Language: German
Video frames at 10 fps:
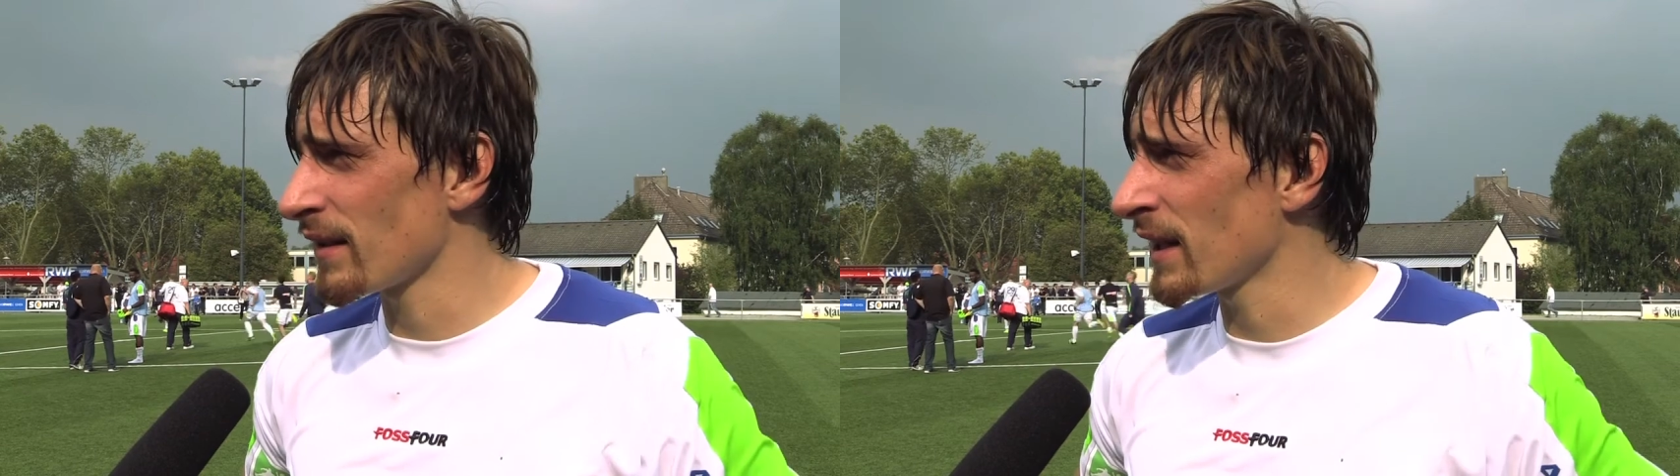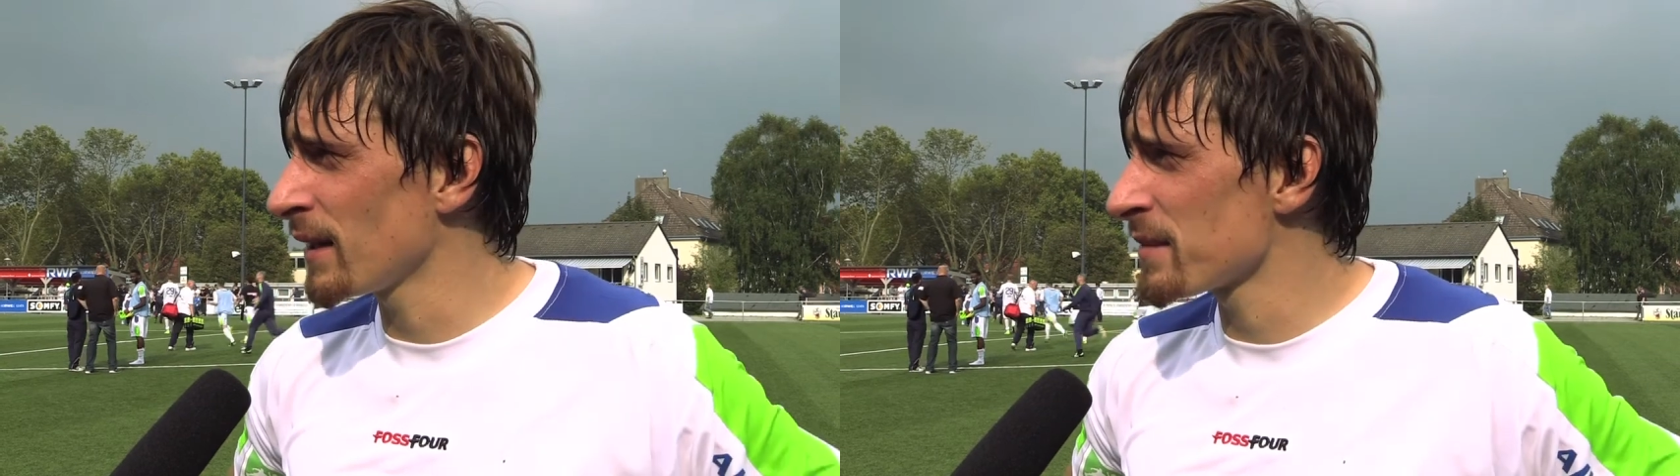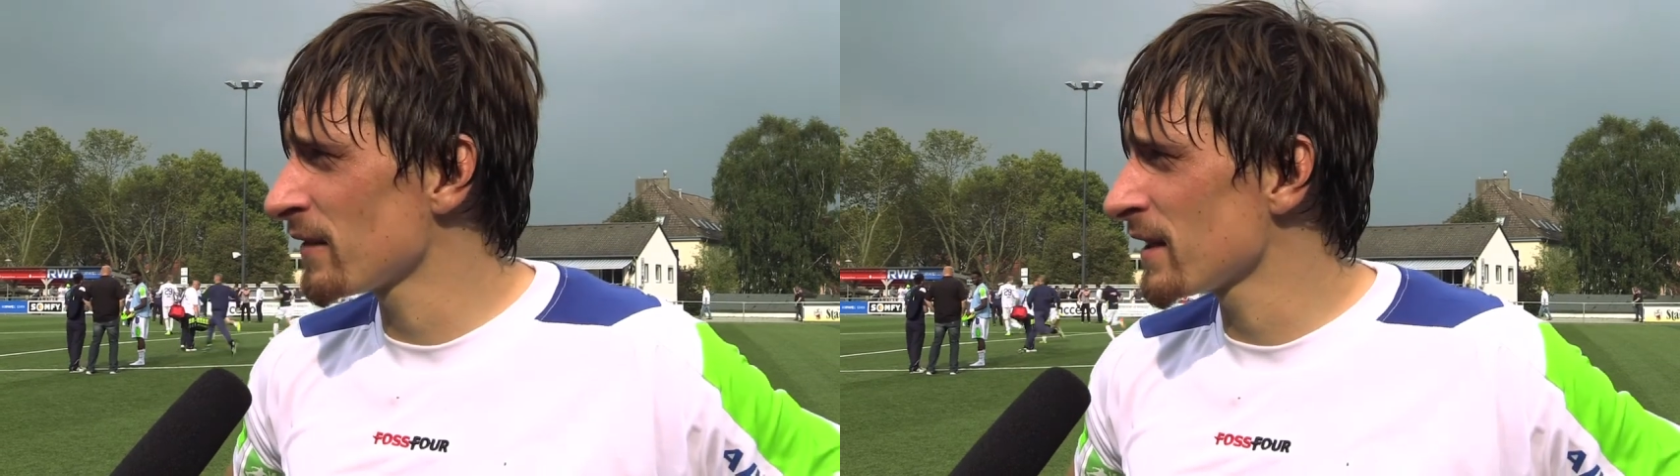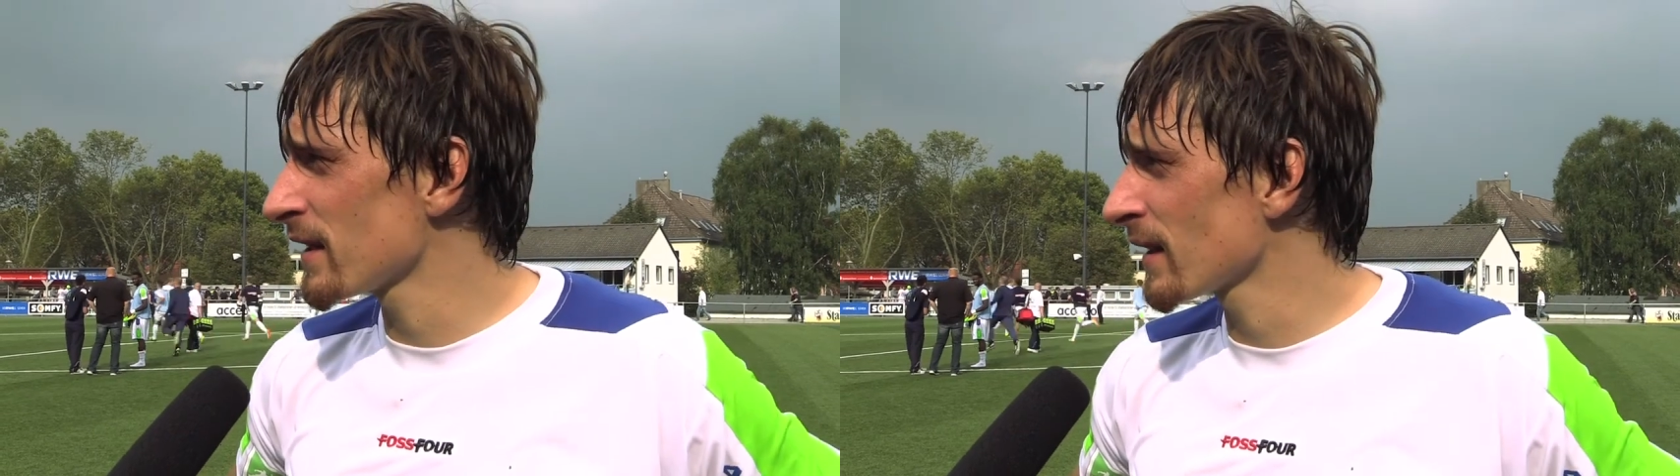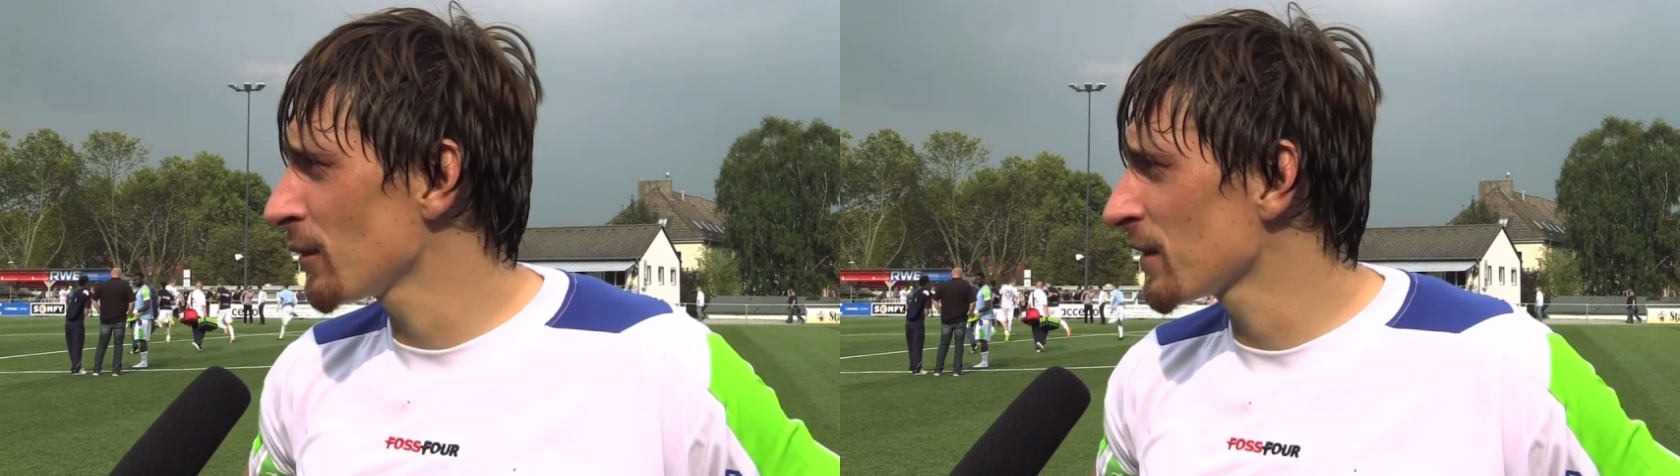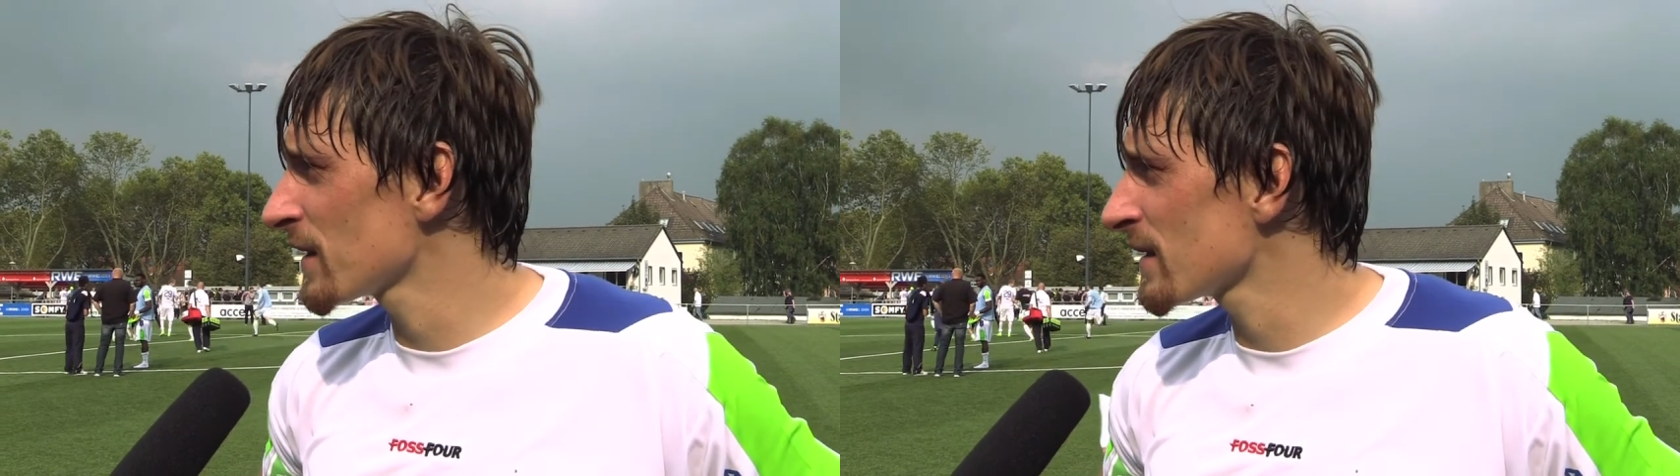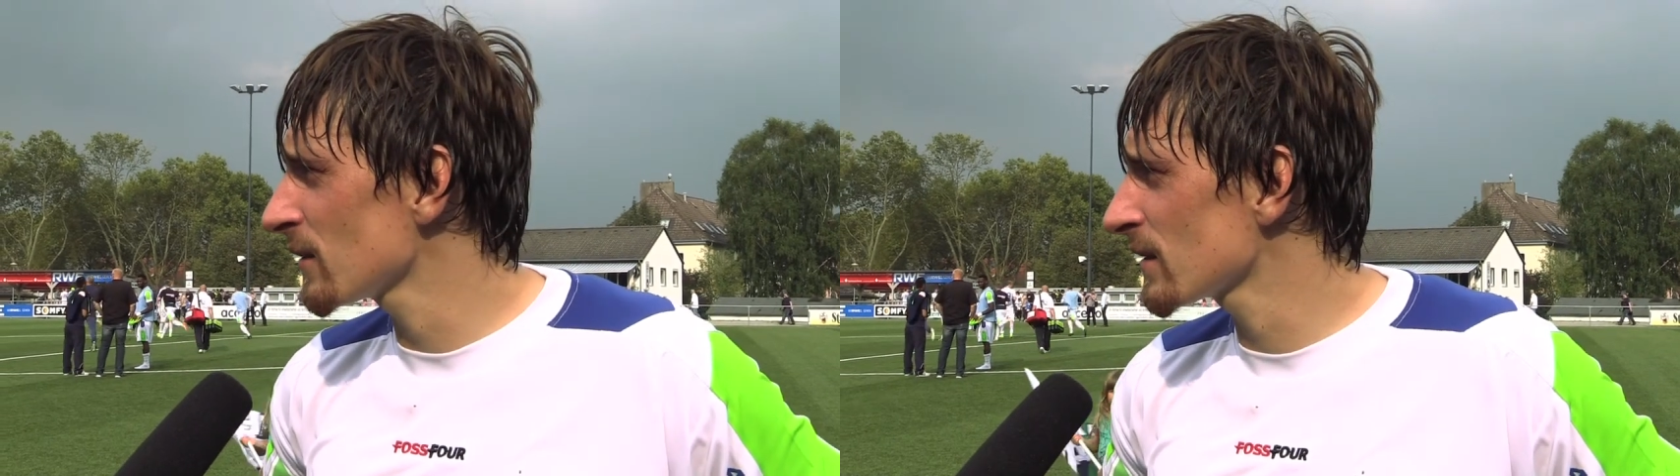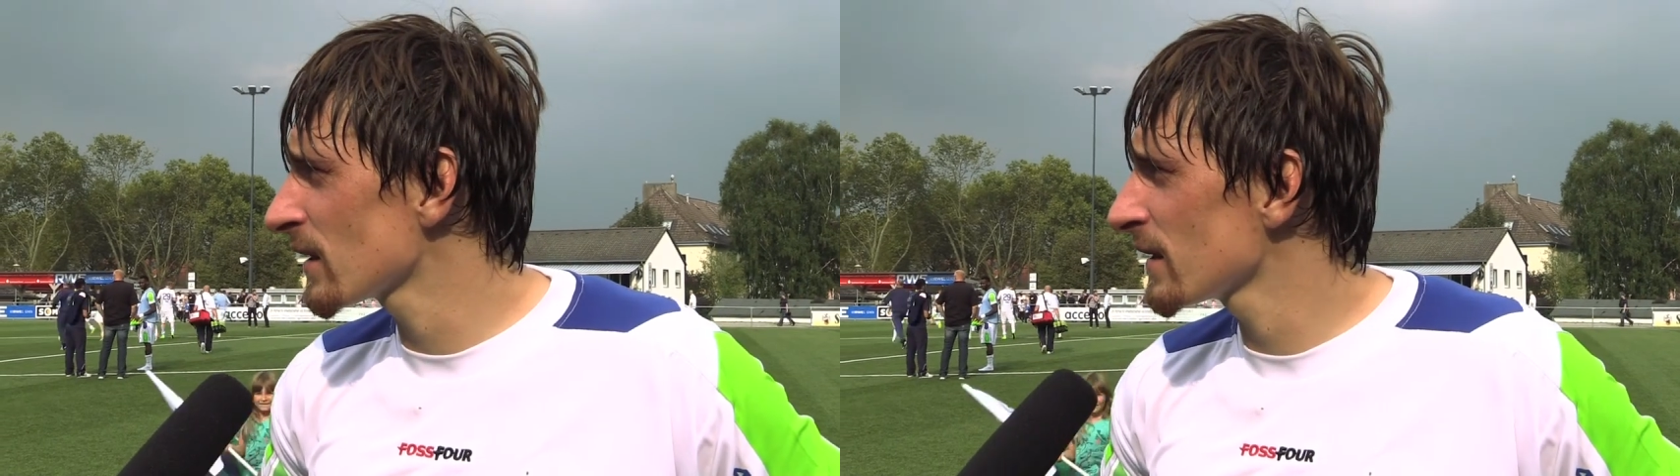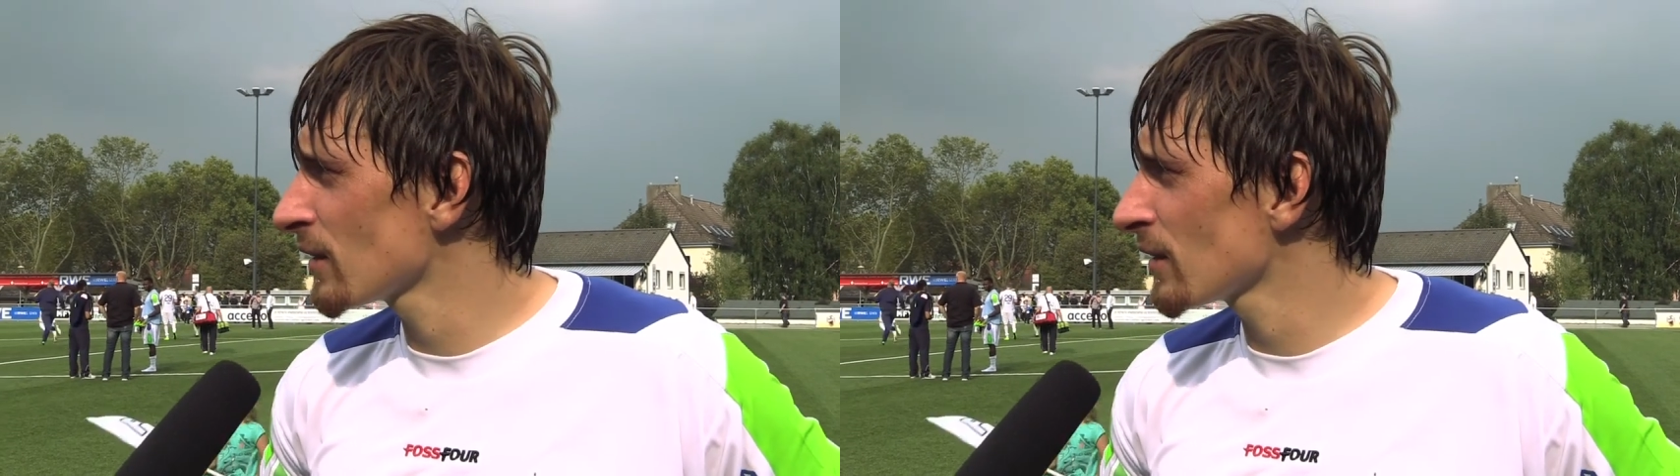zweite Halbzeit war es dann, glaube ich, fast ausgeglichen,